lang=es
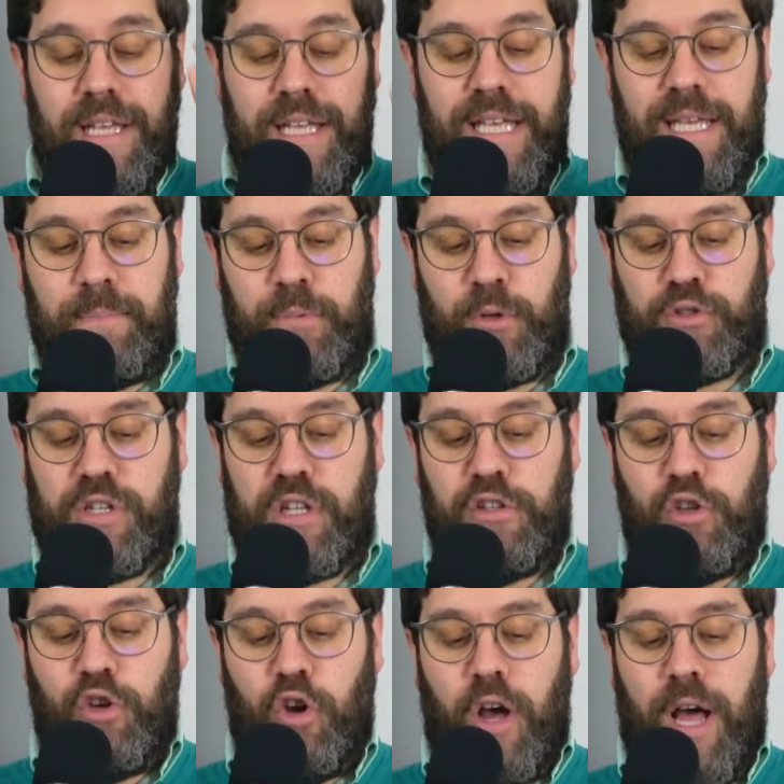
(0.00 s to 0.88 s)
y
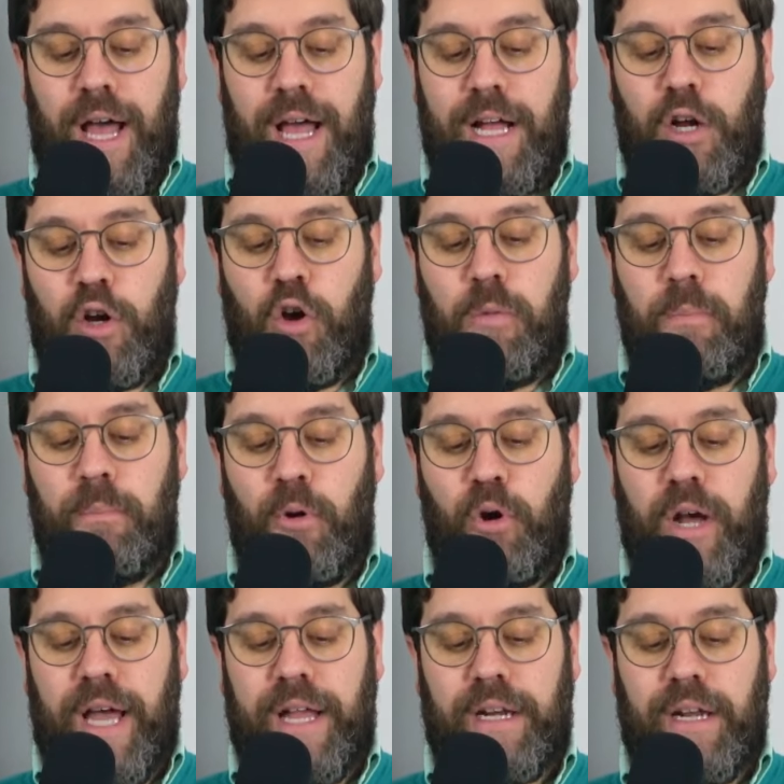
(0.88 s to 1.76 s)
procedió a
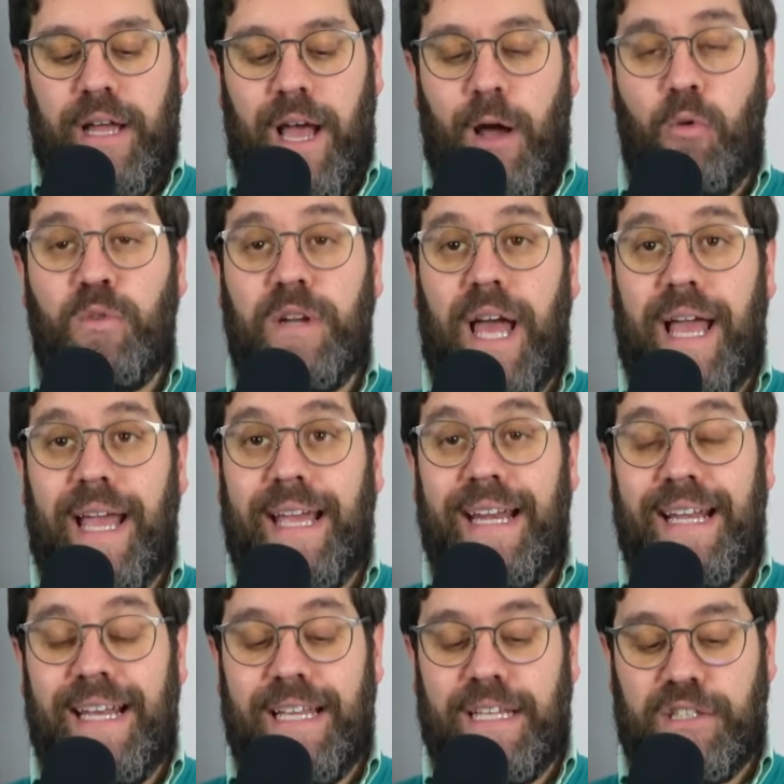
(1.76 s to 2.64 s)
convocar a una
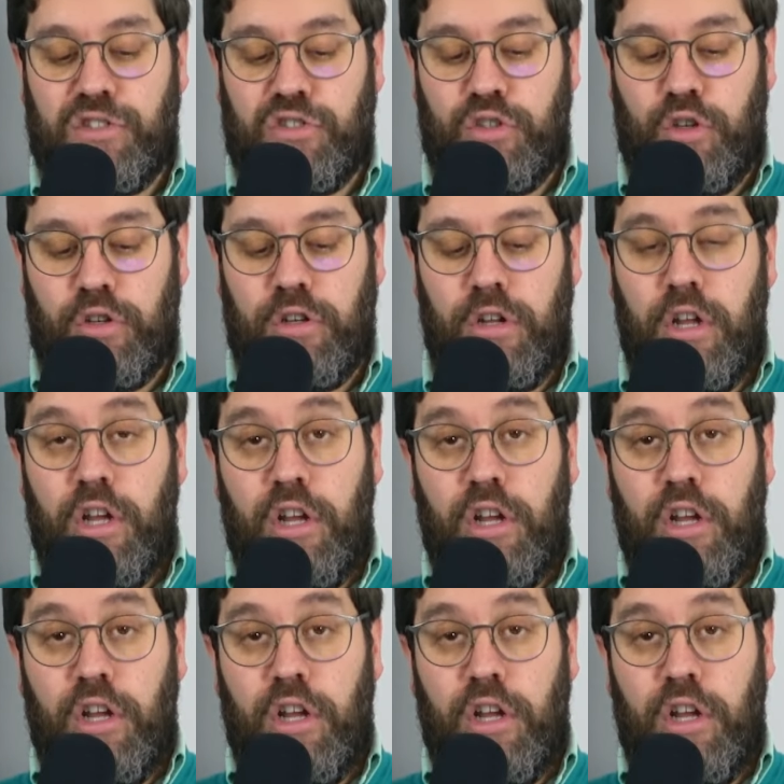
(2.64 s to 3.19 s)
elección.